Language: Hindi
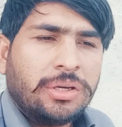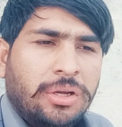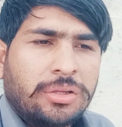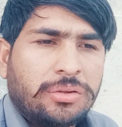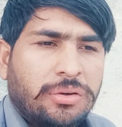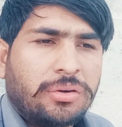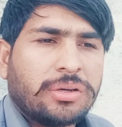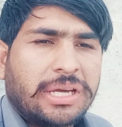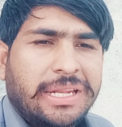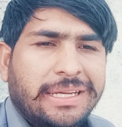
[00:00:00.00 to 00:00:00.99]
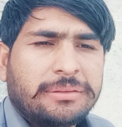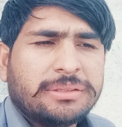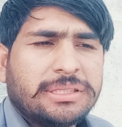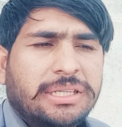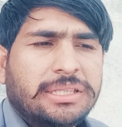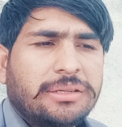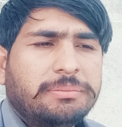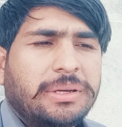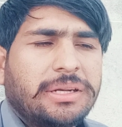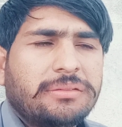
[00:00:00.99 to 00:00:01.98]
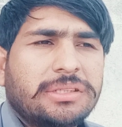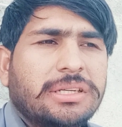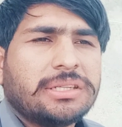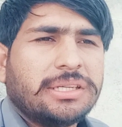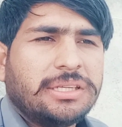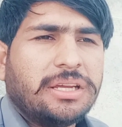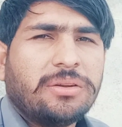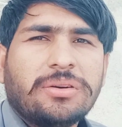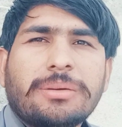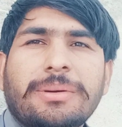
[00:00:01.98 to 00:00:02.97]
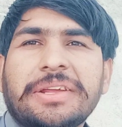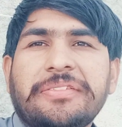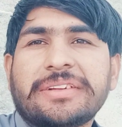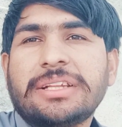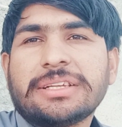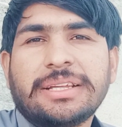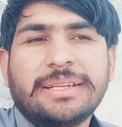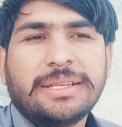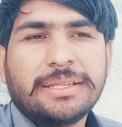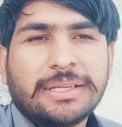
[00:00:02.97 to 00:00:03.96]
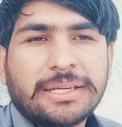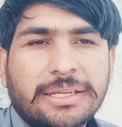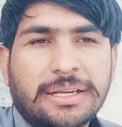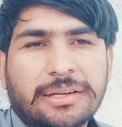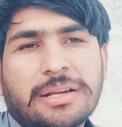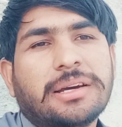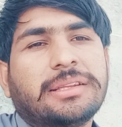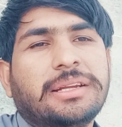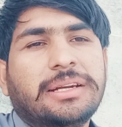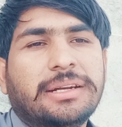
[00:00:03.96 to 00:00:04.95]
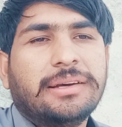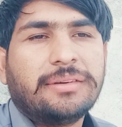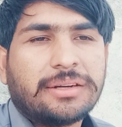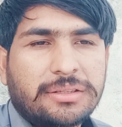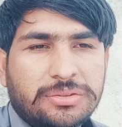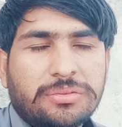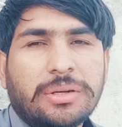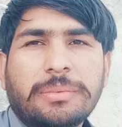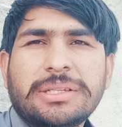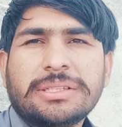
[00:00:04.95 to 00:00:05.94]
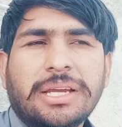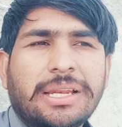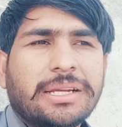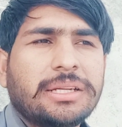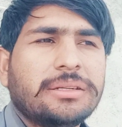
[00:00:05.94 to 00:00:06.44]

तो कहने का मकसद ये था पैरविज़र कि ये लोग हमारी हिफाजत के लिए देखें क्या क्या कहते हैं ड्राइवर का शुक्र बच गया लेकिन